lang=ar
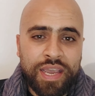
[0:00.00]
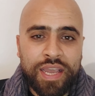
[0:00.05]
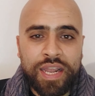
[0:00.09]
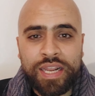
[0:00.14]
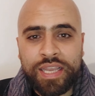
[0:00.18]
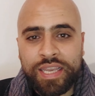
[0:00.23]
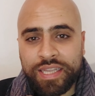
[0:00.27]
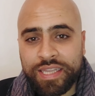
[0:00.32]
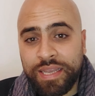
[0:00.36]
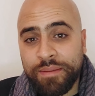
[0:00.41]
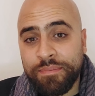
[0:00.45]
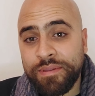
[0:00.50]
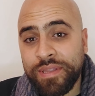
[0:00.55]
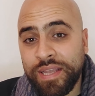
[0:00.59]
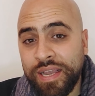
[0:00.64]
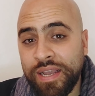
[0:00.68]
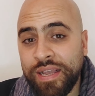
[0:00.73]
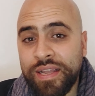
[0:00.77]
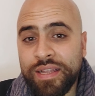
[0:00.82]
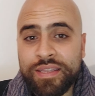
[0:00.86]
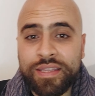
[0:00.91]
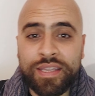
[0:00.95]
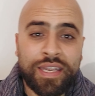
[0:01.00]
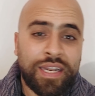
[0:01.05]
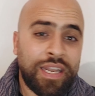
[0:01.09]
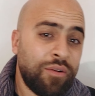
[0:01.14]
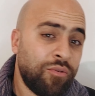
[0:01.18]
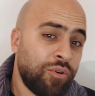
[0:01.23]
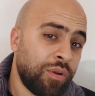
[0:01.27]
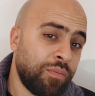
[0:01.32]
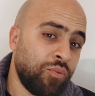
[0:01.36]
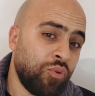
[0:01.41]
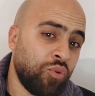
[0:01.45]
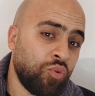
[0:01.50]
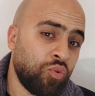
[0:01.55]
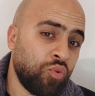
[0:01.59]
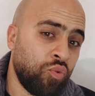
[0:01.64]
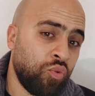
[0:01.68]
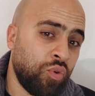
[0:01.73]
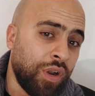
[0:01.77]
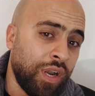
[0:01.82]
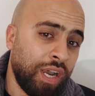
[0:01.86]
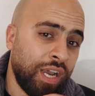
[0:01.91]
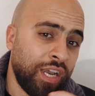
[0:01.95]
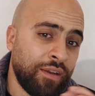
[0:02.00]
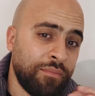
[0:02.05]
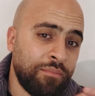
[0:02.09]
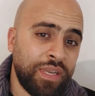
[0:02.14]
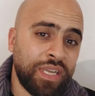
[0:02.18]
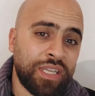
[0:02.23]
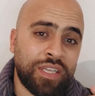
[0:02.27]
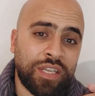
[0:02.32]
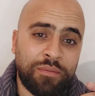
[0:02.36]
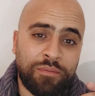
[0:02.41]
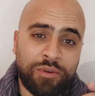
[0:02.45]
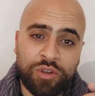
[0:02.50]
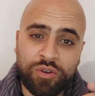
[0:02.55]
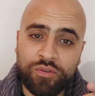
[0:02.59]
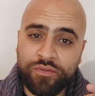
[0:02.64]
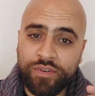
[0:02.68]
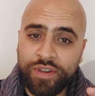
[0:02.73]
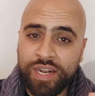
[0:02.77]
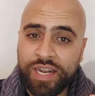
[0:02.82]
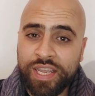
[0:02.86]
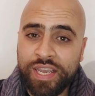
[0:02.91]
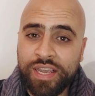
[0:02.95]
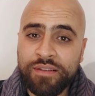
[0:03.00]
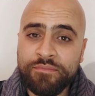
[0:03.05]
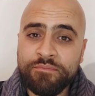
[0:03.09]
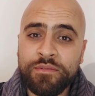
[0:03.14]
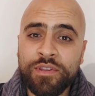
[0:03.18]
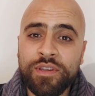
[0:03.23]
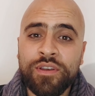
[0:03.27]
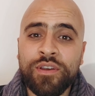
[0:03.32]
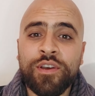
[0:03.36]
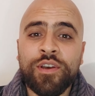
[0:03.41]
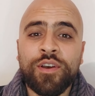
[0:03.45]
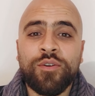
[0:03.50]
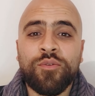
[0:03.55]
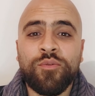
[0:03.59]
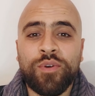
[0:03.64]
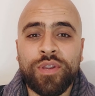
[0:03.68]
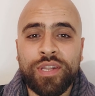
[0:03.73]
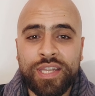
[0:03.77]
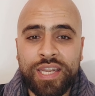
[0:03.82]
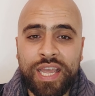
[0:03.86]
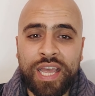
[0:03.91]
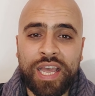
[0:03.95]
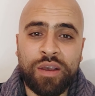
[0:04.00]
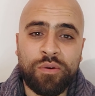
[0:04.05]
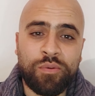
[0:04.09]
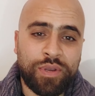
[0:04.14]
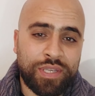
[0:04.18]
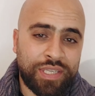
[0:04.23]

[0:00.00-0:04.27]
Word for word: الكتاب ده تناول بوضوح أهمية البيوفيليا وإنها